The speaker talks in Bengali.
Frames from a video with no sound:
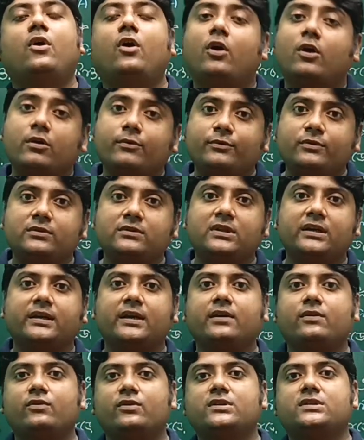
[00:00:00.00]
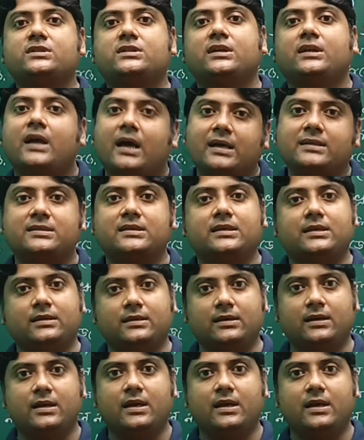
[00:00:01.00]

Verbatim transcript: হরমোন থেকে কোয়েশ্চেন আসি